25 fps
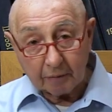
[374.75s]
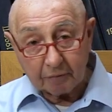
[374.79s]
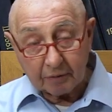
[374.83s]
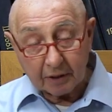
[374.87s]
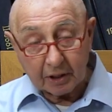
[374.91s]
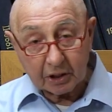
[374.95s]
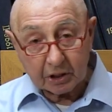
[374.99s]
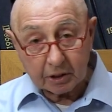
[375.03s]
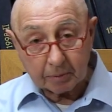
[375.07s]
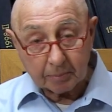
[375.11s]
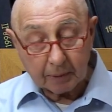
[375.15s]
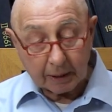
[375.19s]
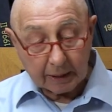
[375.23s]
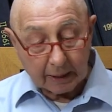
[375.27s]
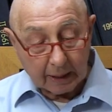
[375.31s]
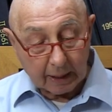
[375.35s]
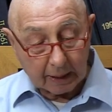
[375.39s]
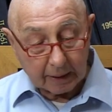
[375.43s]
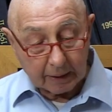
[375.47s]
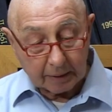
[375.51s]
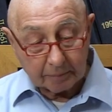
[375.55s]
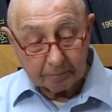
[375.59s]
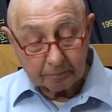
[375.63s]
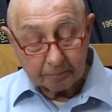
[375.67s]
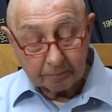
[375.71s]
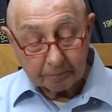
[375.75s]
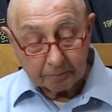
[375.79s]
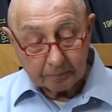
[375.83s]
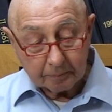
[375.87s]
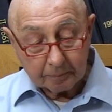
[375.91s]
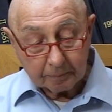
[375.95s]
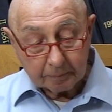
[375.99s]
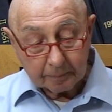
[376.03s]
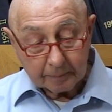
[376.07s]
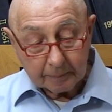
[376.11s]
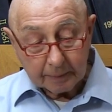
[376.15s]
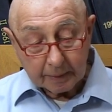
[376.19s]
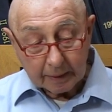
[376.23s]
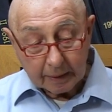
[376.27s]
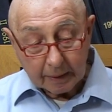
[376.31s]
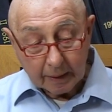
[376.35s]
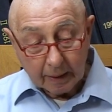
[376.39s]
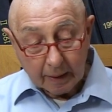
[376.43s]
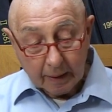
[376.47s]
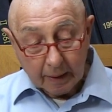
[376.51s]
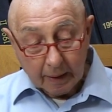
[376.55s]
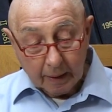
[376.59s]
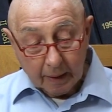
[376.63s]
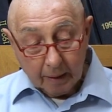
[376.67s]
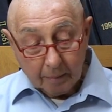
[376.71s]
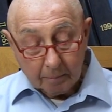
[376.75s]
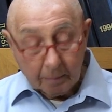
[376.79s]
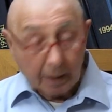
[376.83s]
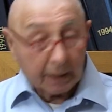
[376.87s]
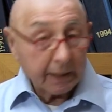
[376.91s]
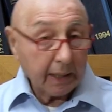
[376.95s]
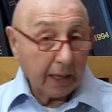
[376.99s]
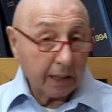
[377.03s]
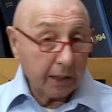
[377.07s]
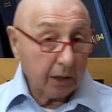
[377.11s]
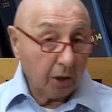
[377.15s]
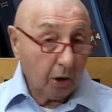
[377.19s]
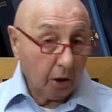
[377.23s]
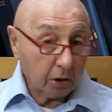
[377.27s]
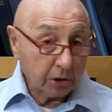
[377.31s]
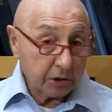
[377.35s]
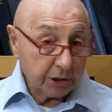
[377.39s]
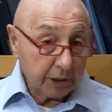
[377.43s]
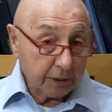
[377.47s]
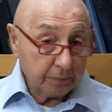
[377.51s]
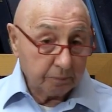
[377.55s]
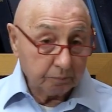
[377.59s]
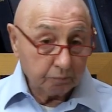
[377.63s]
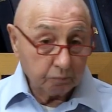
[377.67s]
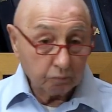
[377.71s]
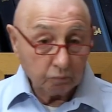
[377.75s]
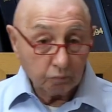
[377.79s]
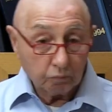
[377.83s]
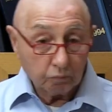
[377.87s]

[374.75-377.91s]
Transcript: Felice Mariani. Mariani oggi,